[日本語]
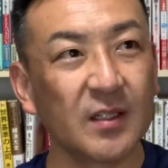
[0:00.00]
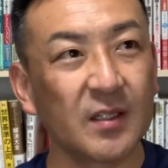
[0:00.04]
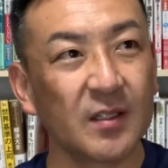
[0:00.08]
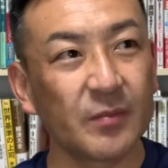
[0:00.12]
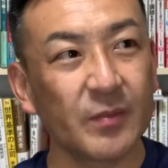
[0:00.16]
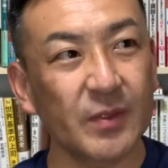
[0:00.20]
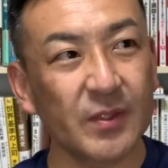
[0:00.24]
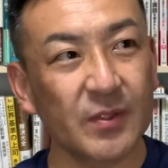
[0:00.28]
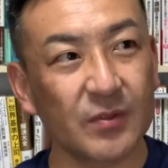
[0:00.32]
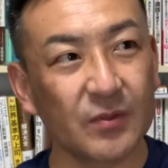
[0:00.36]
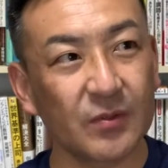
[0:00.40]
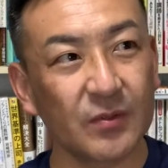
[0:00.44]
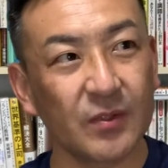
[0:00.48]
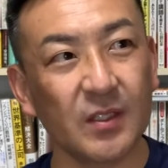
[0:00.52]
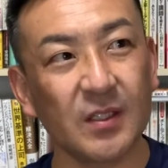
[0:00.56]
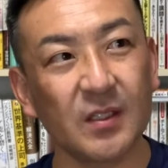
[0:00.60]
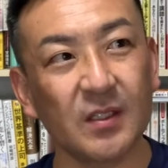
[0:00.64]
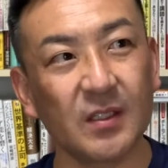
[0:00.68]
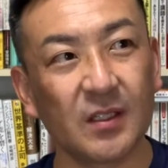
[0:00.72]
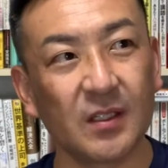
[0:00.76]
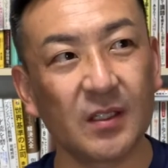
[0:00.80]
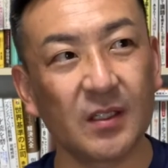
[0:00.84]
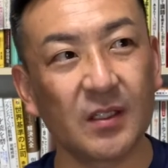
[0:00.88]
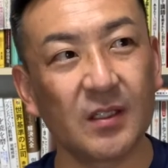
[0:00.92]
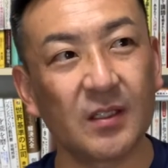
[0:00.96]
まあ、スクリーン
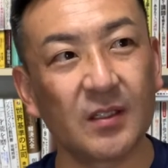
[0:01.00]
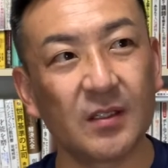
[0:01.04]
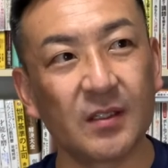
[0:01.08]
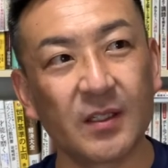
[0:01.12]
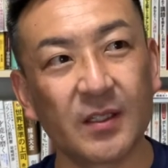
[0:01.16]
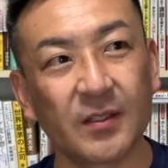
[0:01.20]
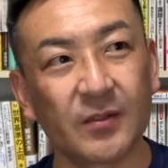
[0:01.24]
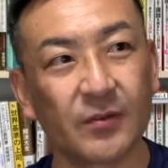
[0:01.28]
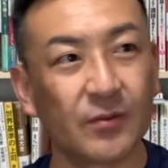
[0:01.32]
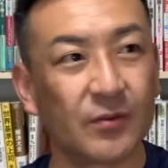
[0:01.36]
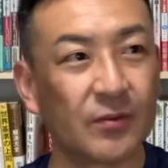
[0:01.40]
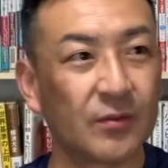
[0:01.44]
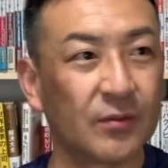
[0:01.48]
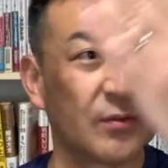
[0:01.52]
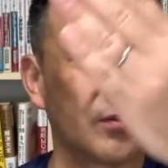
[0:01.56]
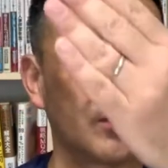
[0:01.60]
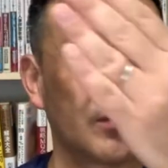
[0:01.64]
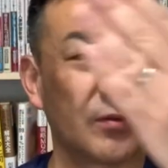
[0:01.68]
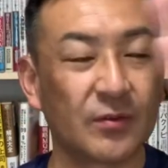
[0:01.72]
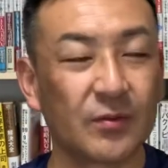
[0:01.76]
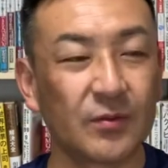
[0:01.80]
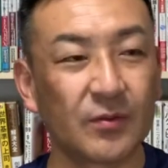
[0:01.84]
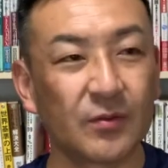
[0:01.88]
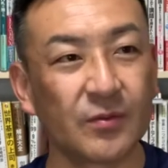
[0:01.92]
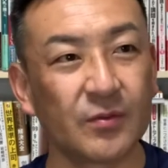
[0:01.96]
にあ
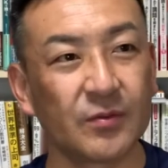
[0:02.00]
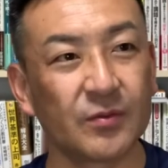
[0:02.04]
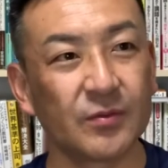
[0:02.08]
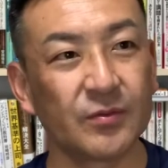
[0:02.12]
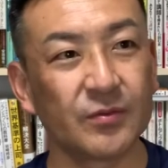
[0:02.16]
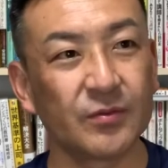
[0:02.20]
の